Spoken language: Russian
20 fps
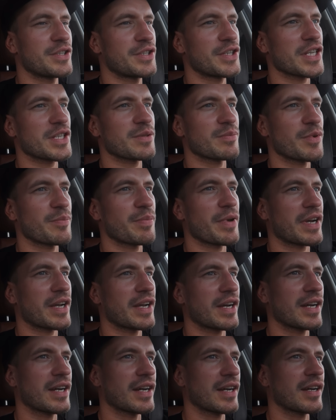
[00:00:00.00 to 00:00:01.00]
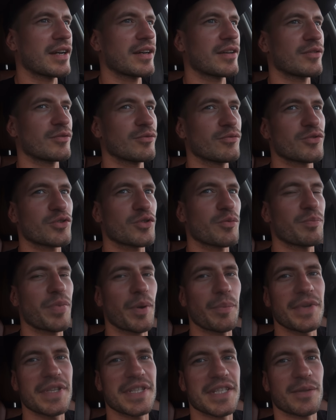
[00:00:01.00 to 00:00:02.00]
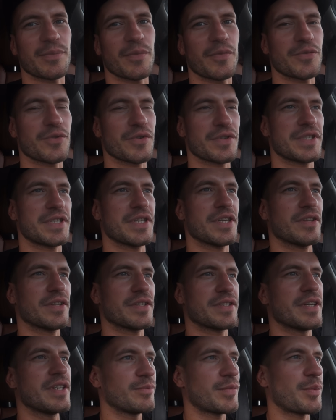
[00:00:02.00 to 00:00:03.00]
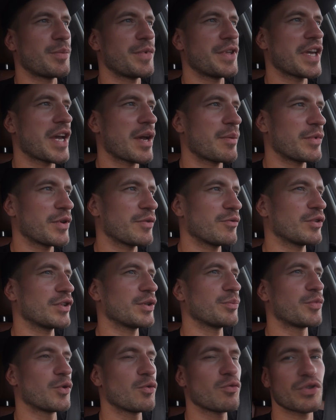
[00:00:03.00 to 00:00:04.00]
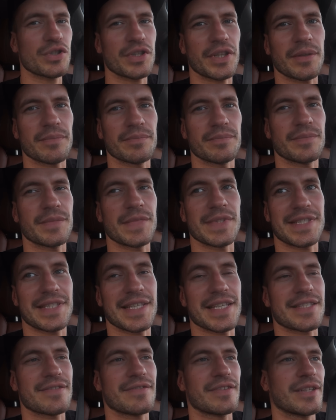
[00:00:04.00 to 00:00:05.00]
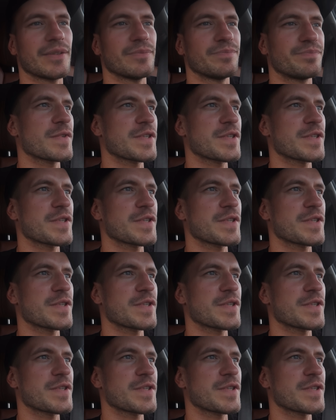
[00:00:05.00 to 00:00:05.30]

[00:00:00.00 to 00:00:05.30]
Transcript: Сейчас мы пока, ну, чтобы по-быстрому все сделать, поменяем его на бэушный, естественно.